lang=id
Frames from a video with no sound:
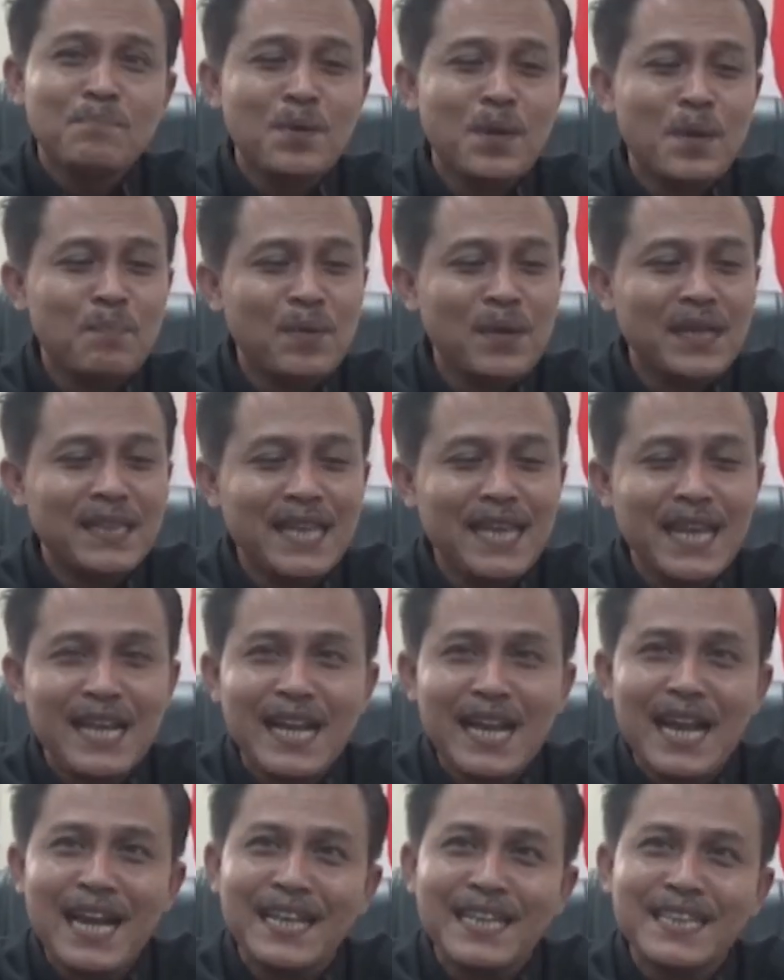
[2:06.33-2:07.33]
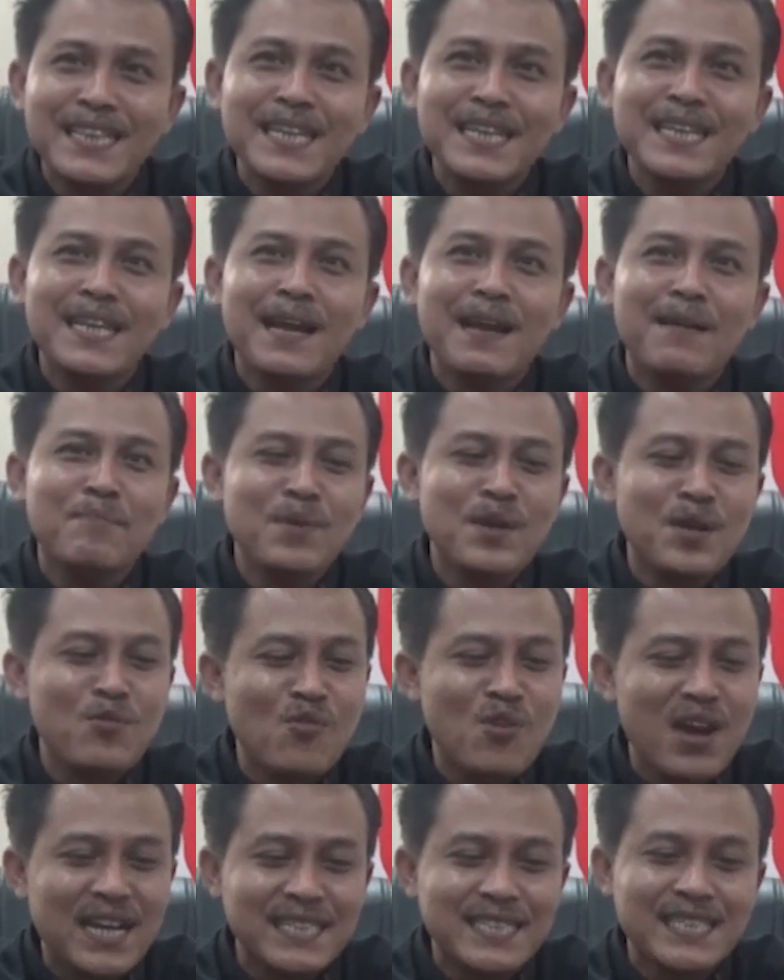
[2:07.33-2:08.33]
PPTK tidak
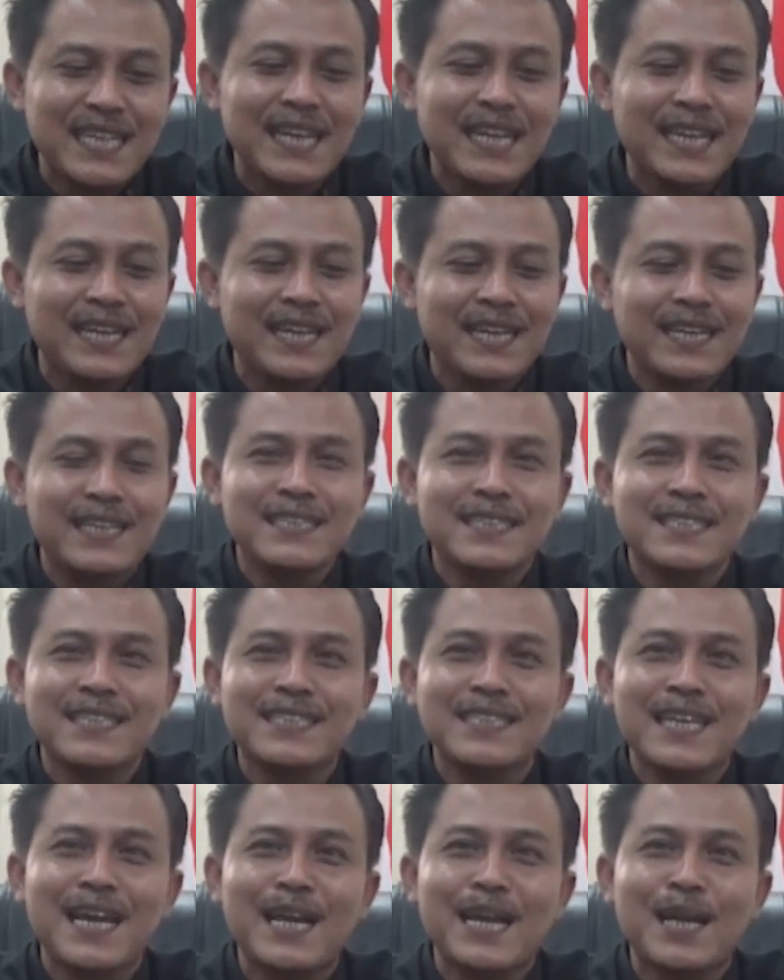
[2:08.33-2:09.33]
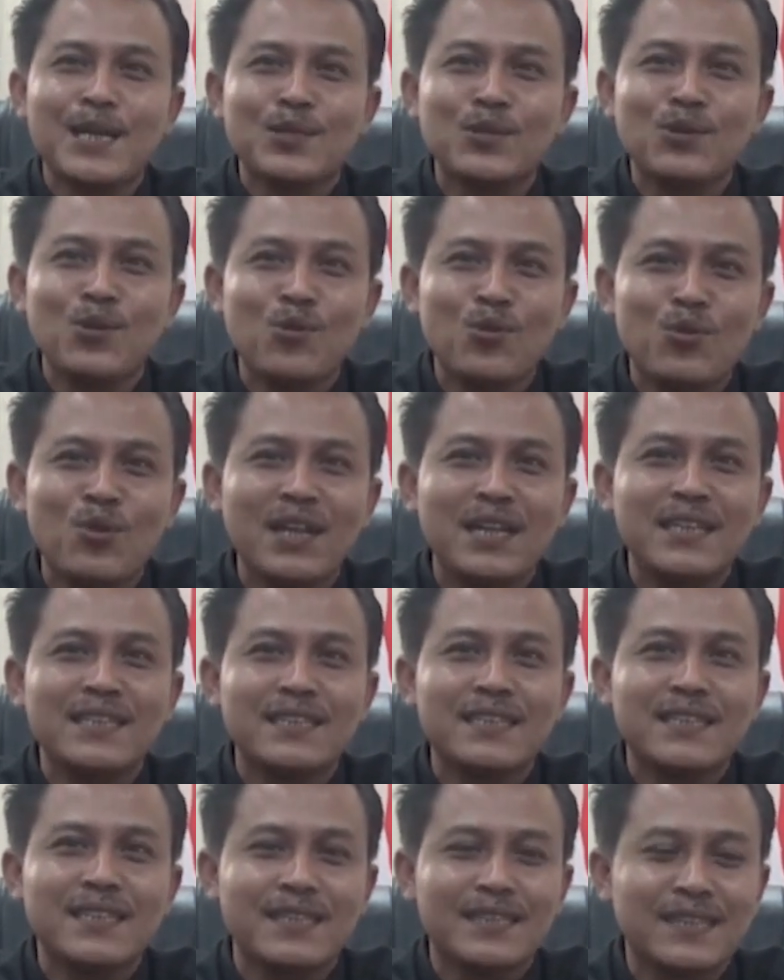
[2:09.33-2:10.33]
menguasai secara keseluruhan
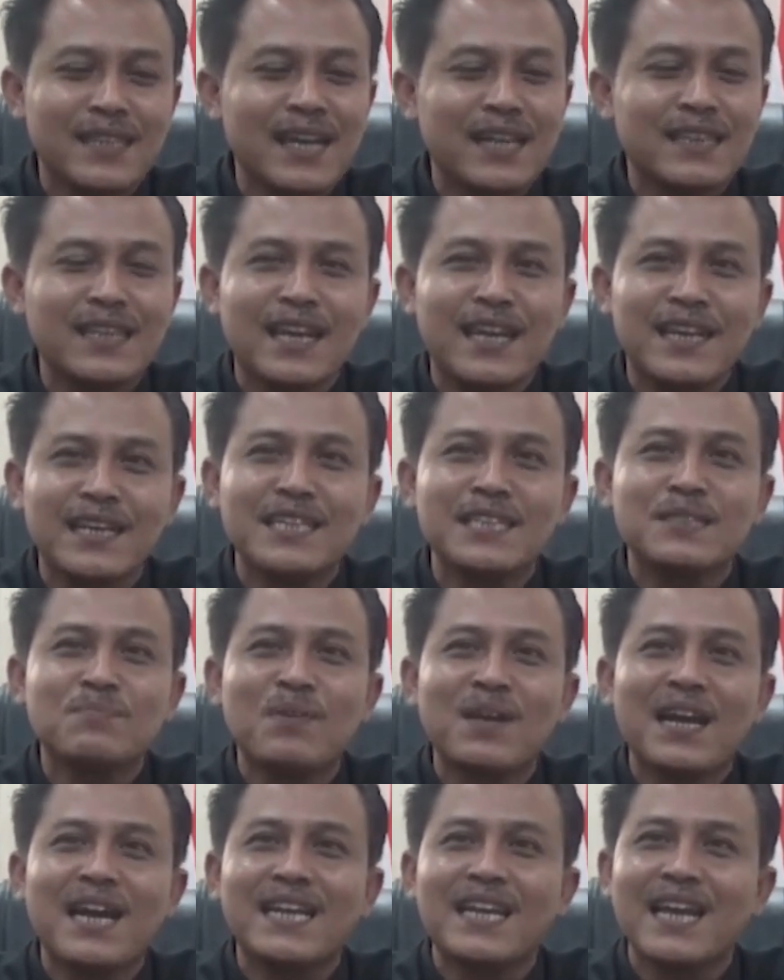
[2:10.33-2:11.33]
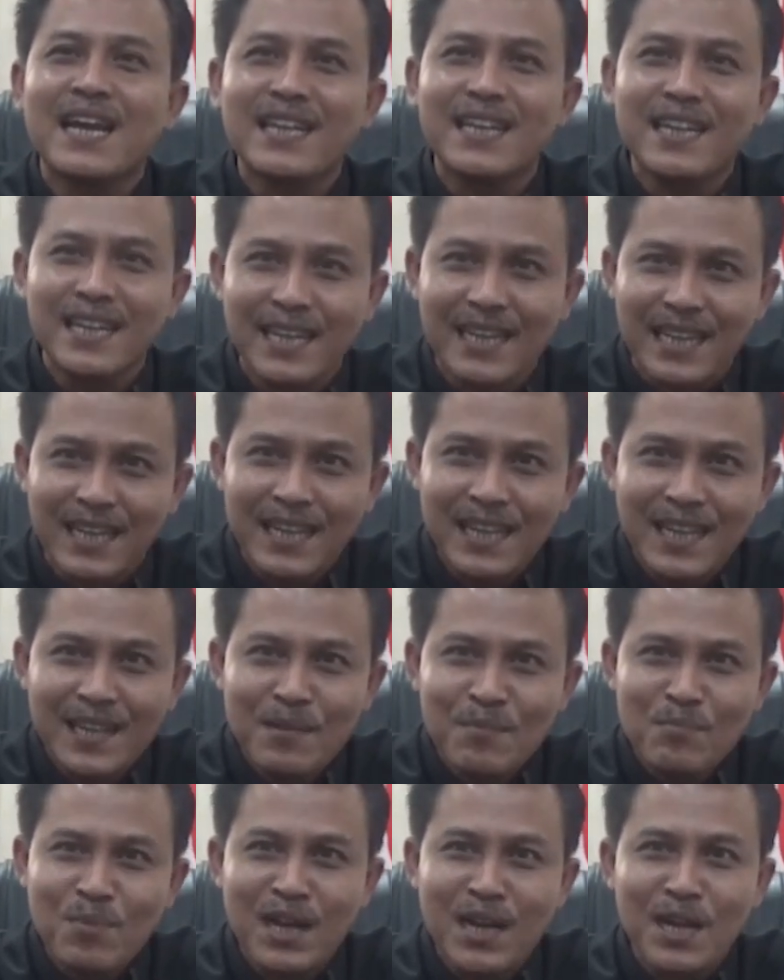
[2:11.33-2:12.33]
tentang teknis pengadaan ini.
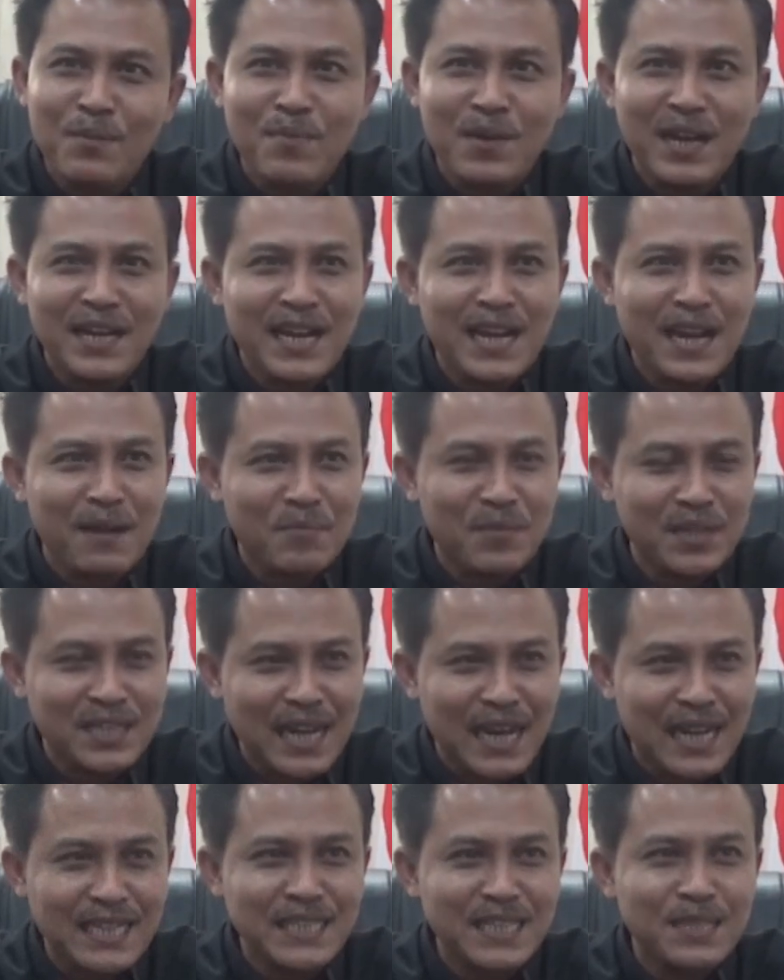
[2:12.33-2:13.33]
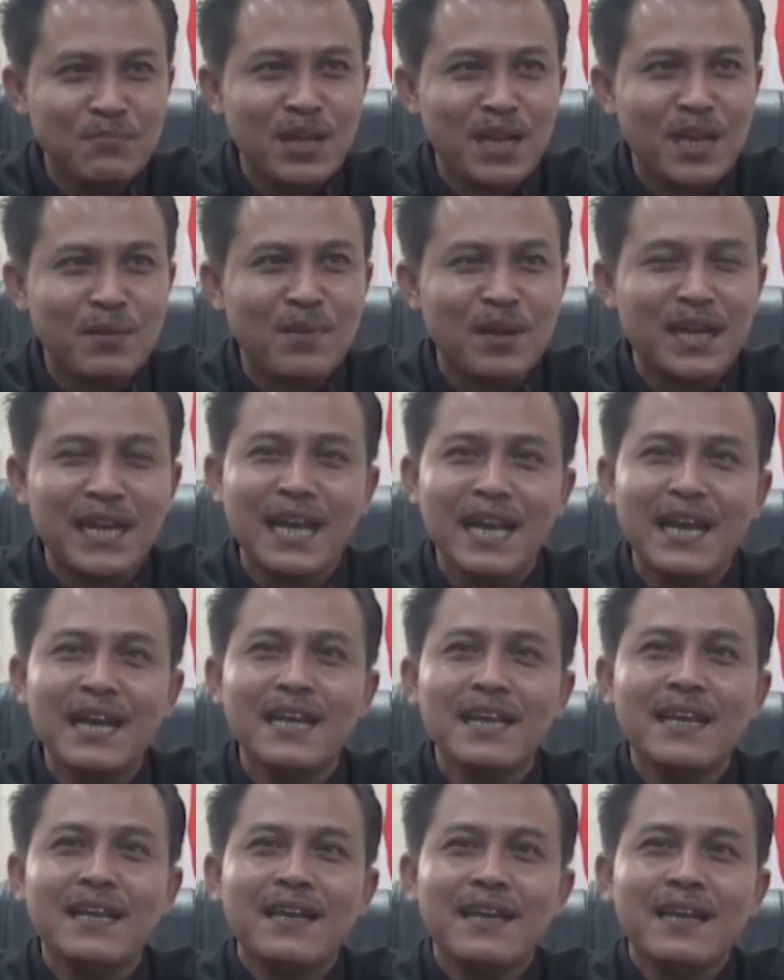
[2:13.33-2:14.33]
Bagaimana administrasi,
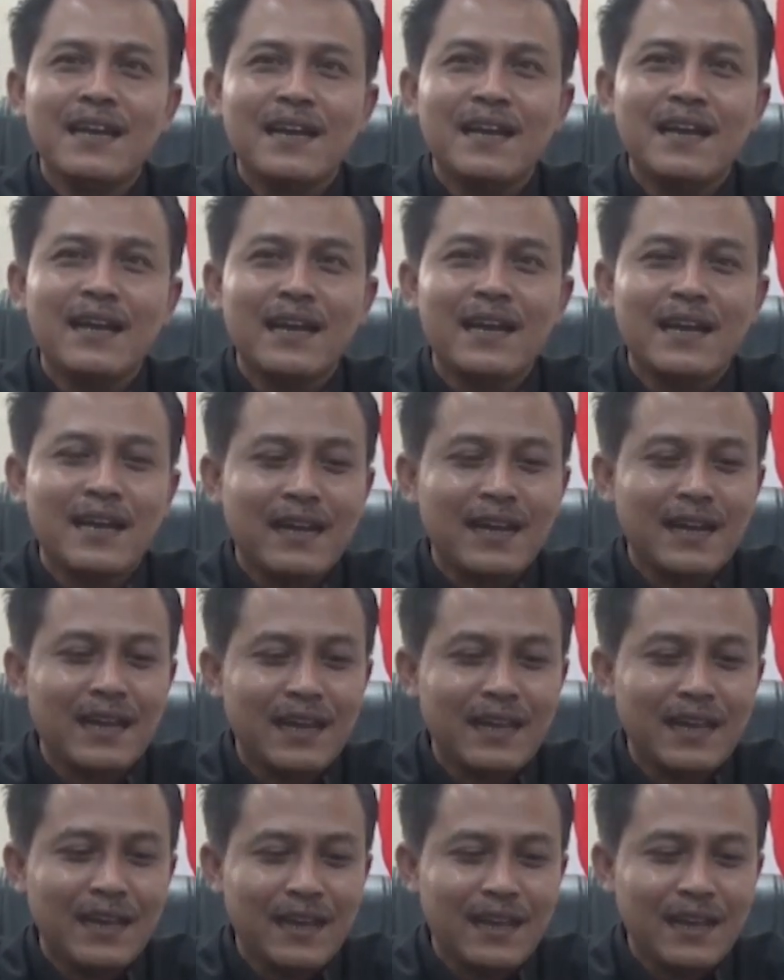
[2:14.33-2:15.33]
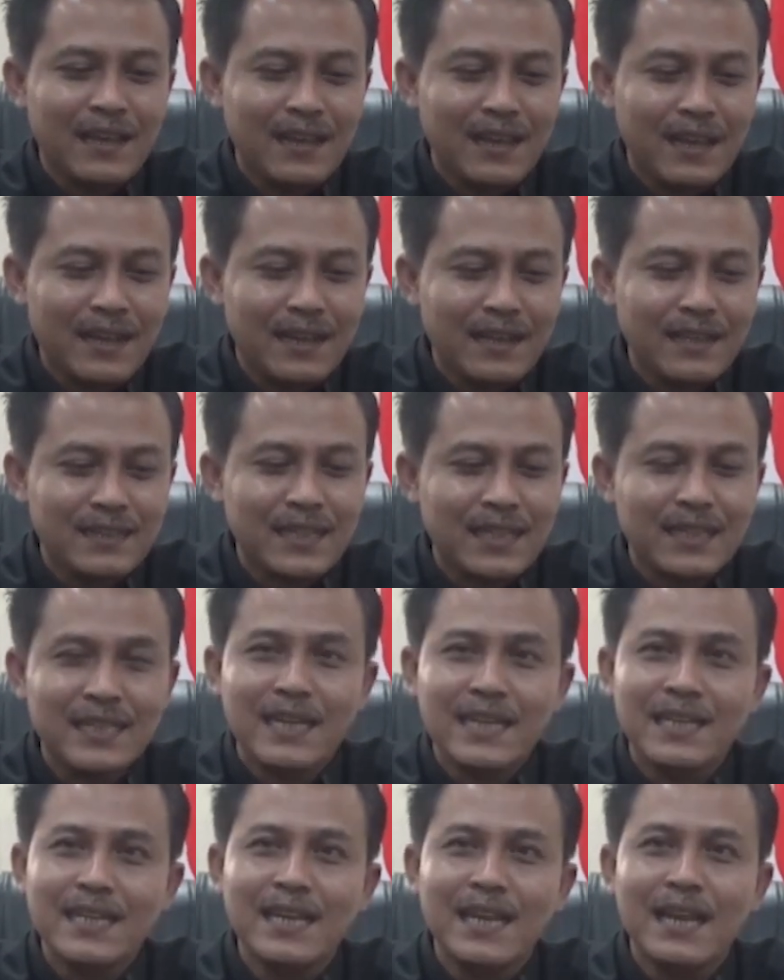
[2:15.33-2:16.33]
bagaimana uh, uh, yang
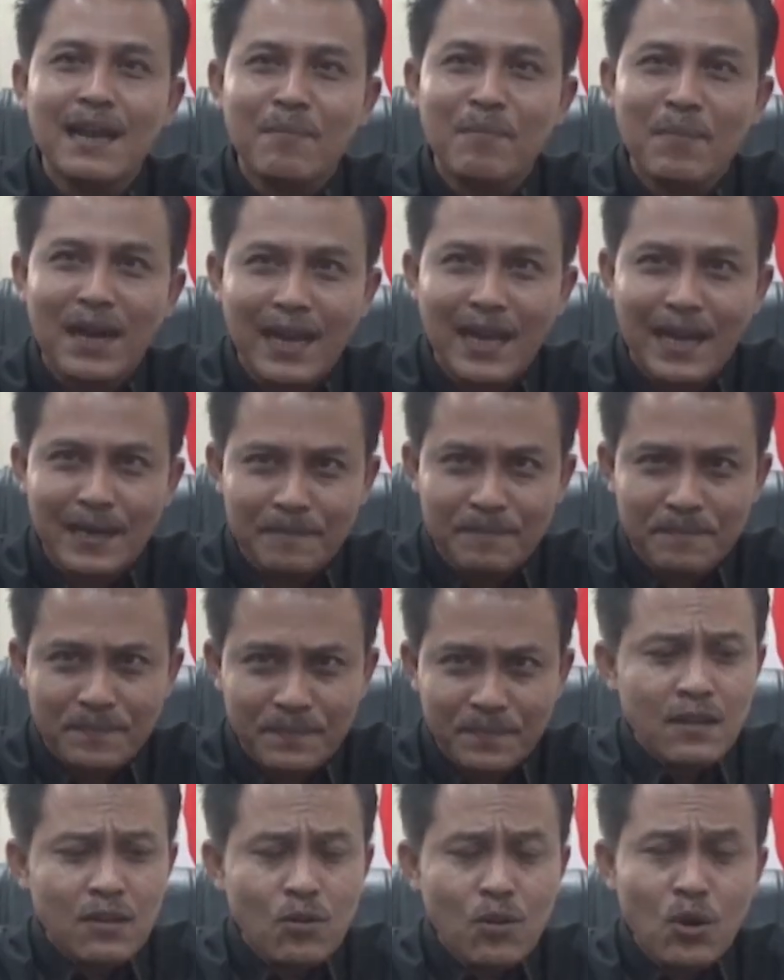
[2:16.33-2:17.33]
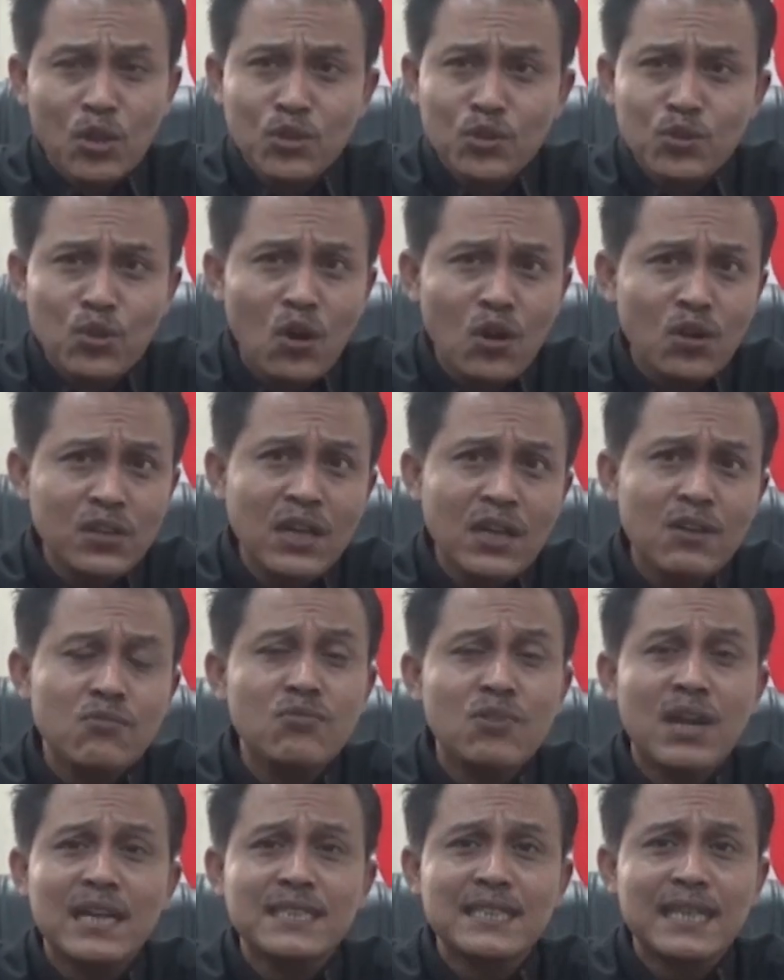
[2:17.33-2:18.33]
terjadi di lapangan. Kontrolnya
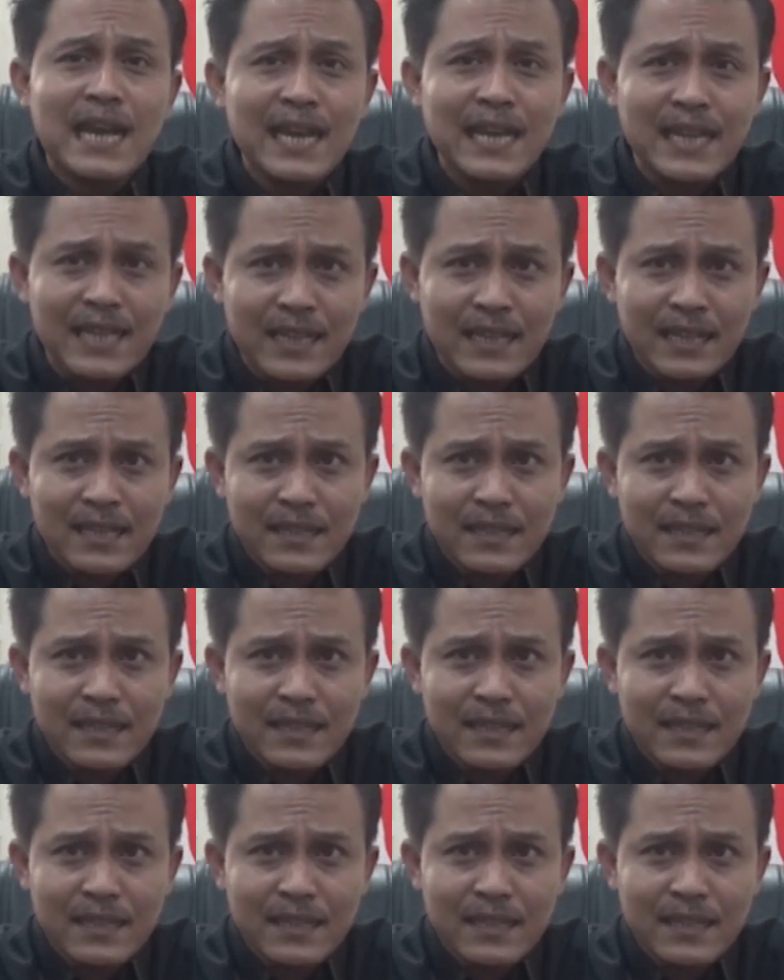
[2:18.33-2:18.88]
kurang sekali